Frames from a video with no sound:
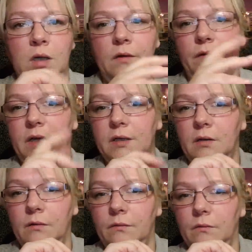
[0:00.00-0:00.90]
welche,
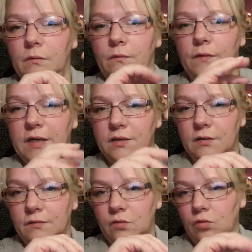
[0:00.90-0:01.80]
was,
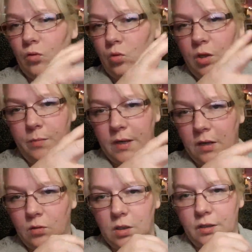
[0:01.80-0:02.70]
Goodie Bag
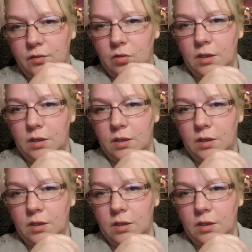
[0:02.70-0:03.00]
oder dies oder